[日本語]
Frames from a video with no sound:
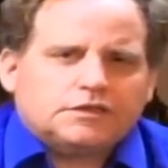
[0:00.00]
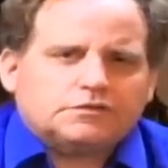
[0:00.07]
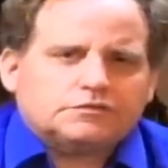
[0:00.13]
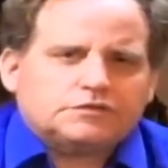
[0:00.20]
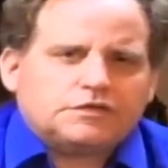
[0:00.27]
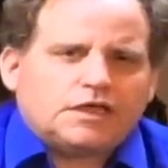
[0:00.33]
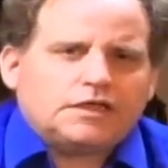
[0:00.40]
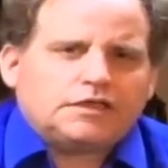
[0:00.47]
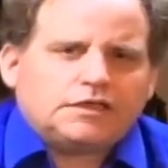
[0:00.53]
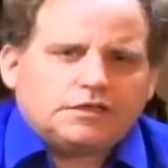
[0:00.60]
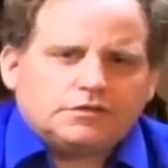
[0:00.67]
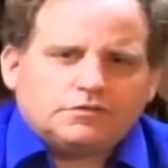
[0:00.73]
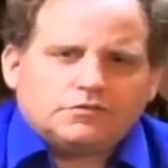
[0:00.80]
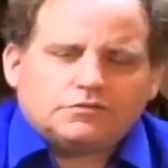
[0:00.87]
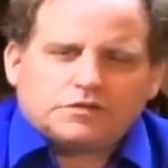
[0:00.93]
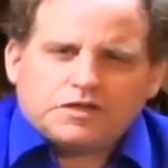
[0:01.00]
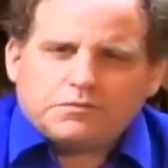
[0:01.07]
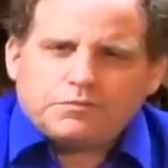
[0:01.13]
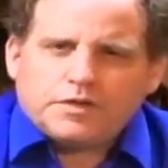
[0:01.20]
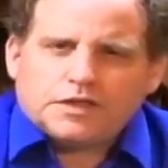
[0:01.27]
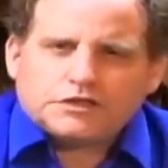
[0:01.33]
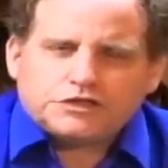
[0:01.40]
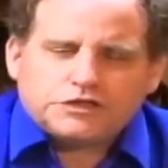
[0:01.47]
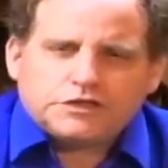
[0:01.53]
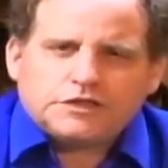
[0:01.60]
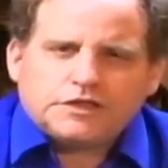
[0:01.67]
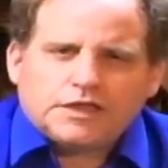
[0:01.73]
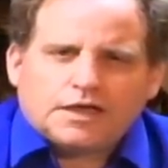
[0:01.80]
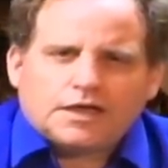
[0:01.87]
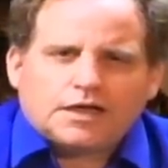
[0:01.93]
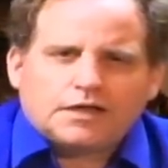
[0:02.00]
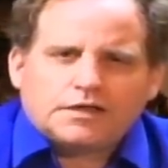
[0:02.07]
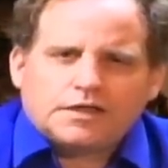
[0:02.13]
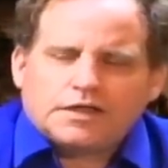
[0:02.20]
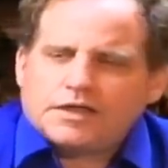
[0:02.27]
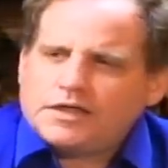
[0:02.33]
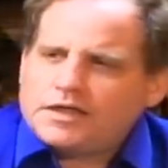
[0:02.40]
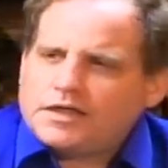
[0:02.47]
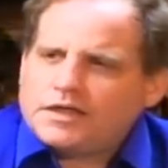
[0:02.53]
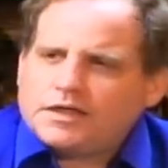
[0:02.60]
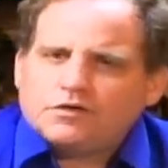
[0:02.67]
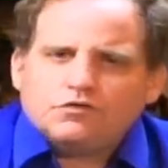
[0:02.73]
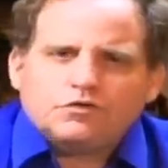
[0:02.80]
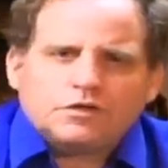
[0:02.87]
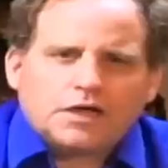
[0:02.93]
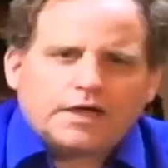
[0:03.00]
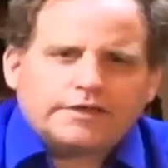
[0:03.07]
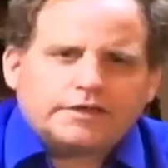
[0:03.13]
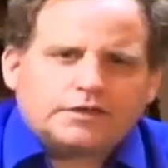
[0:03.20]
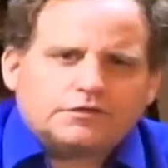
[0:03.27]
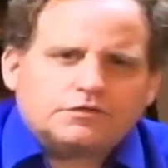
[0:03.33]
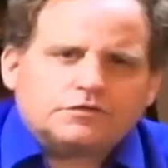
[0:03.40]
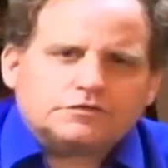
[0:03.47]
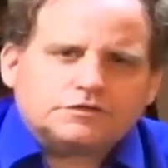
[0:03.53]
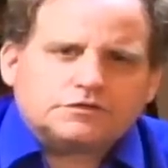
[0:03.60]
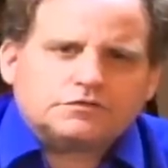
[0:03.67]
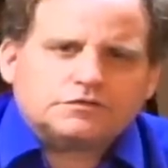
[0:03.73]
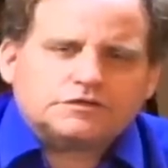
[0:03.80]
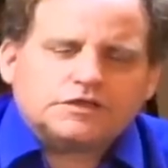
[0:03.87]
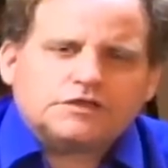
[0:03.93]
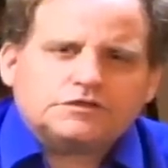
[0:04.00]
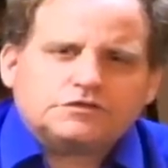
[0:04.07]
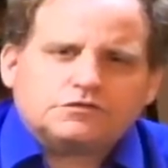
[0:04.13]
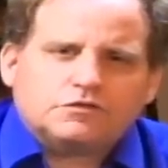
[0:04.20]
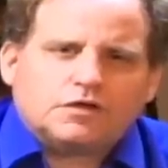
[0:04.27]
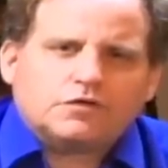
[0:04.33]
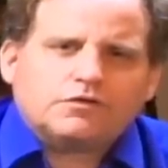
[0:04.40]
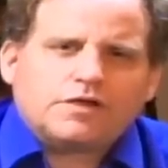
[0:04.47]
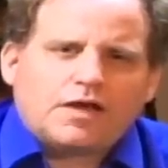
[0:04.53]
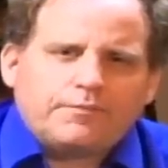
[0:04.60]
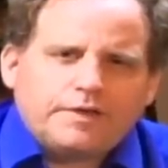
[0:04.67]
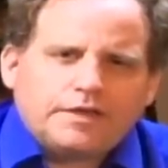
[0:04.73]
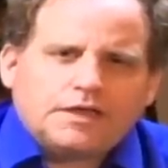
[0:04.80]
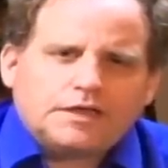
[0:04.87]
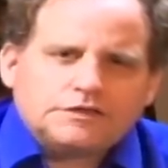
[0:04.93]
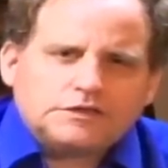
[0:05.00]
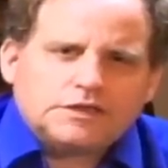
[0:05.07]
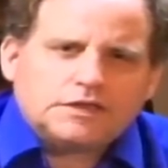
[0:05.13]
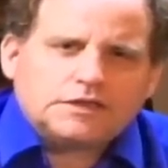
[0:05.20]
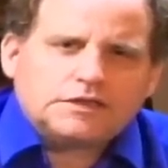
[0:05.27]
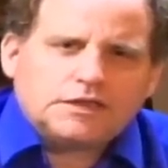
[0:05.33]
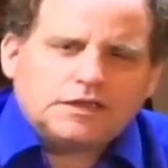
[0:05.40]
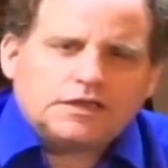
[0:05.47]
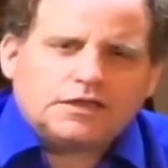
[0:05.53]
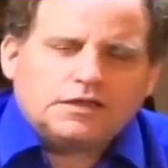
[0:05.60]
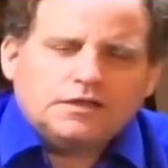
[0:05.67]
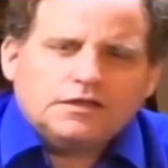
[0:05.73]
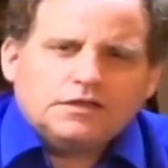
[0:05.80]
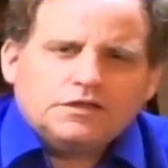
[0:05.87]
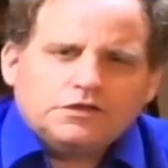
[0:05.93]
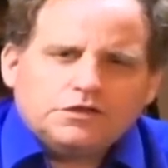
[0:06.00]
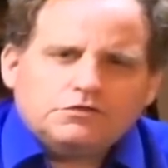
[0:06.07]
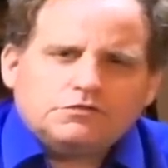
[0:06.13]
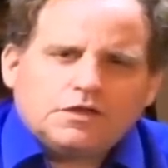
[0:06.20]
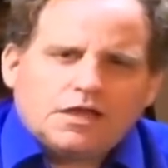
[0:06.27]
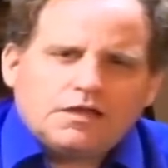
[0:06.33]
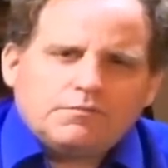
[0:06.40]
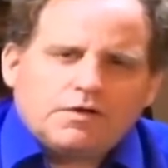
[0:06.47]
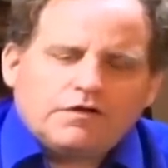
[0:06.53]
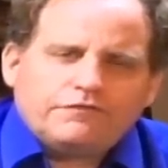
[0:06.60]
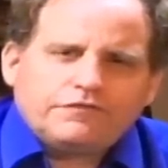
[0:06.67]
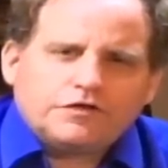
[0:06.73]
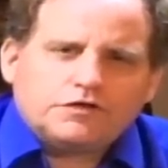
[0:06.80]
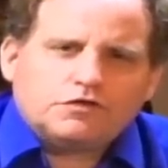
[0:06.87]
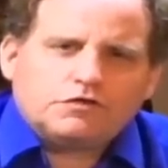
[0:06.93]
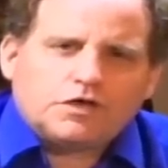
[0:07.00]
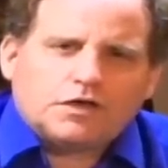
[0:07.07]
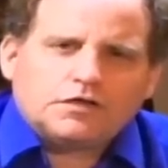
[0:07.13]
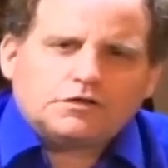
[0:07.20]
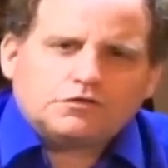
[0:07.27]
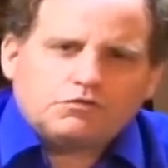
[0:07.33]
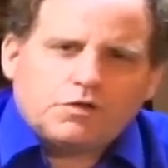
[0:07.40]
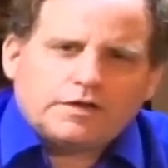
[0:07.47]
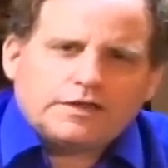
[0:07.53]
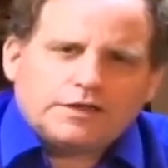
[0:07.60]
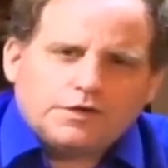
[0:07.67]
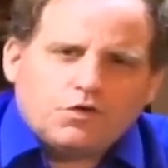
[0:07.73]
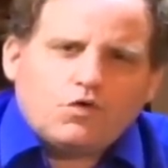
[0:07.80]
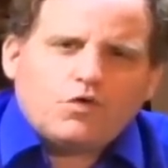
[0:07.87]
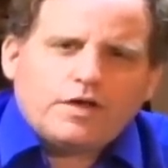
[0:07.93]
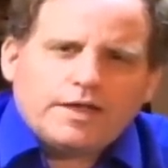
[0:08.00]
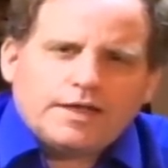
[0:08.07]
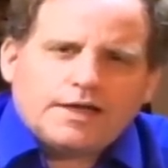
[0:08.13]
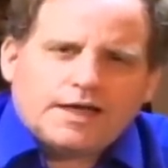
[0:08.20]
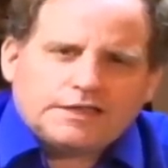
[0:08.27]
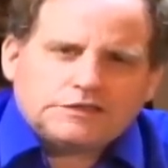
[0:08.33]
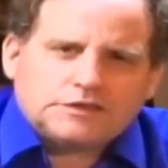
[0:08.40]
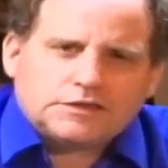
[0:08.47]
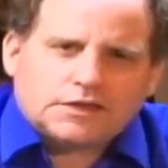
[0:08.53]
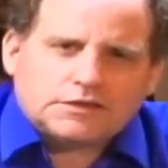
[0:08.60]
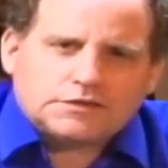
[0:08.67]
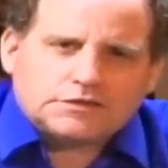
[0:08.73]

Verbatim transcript: 最近のリビア、シリア、ウクライナのその戦争はこれアメリカじゃなくてユダヤマフィアの雇われ傭兵会社なんで